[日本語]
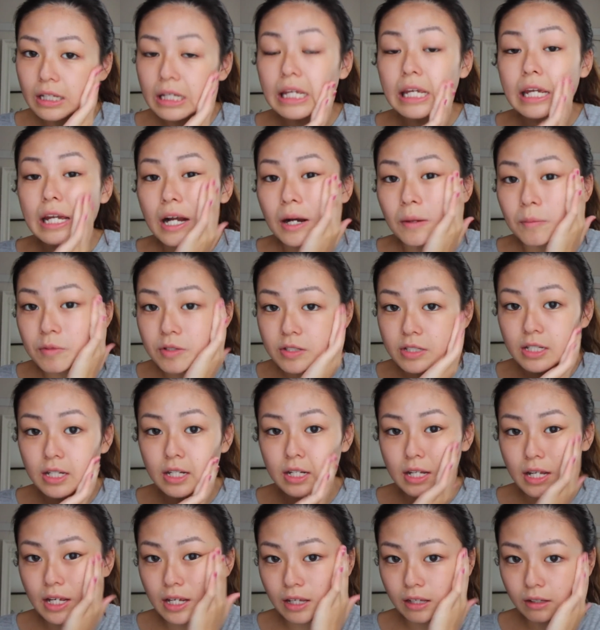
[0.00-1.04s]
いいかもし
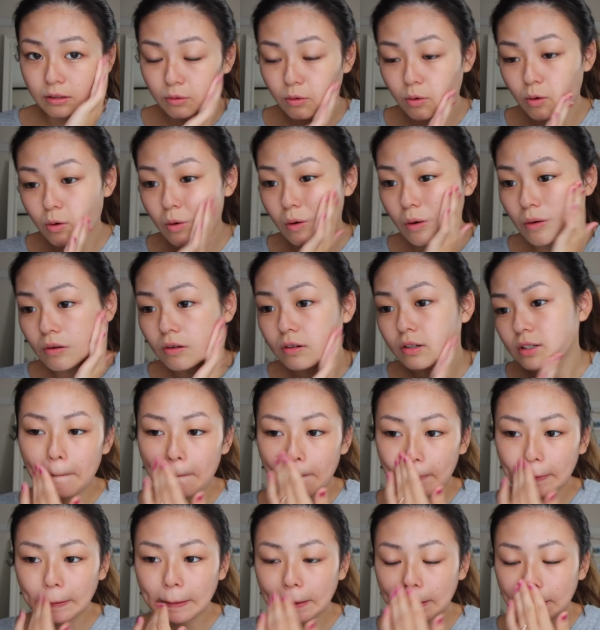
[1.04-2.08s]
れないけど
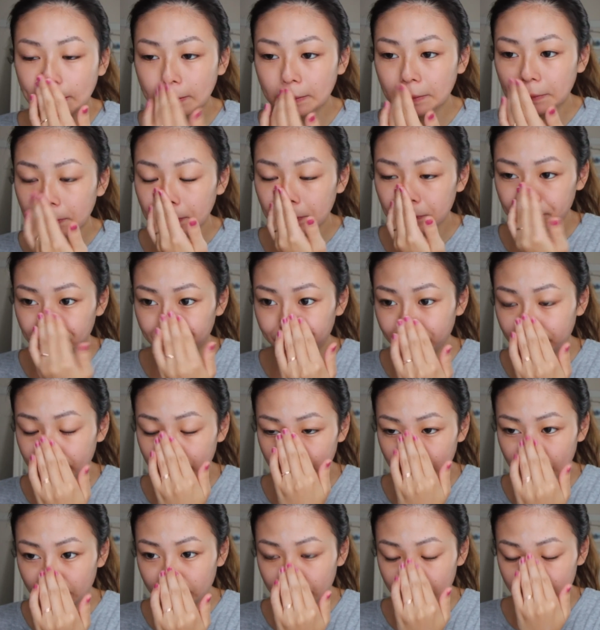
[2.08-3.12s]
私の
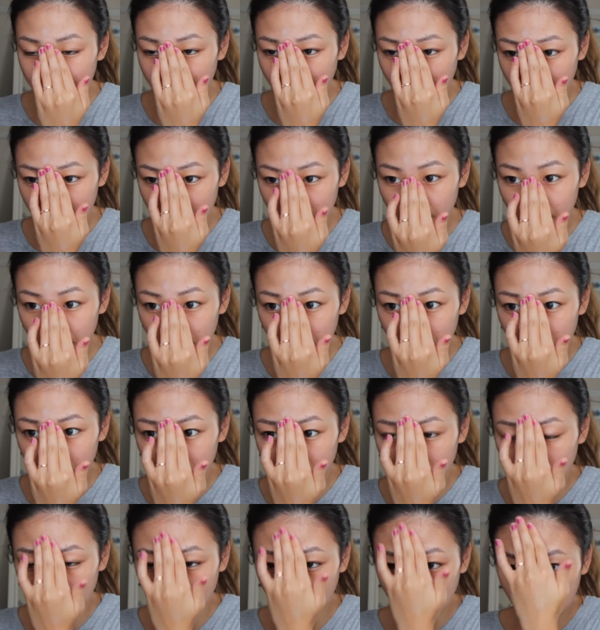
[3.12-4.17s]
使って
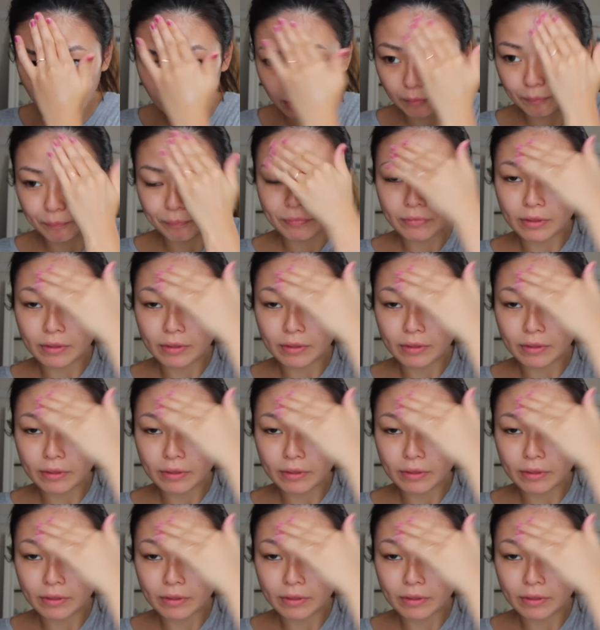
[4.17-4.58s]
るなんだっけ